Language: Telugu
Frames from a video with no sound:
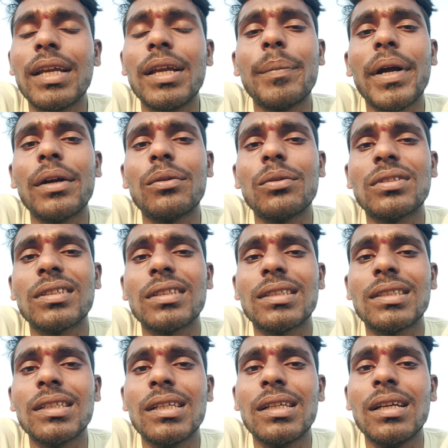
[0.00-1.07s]
కీ పాయింట్
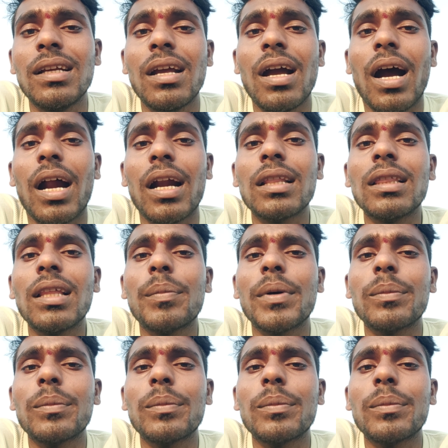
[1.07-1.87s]
వచ్చేసి అనంత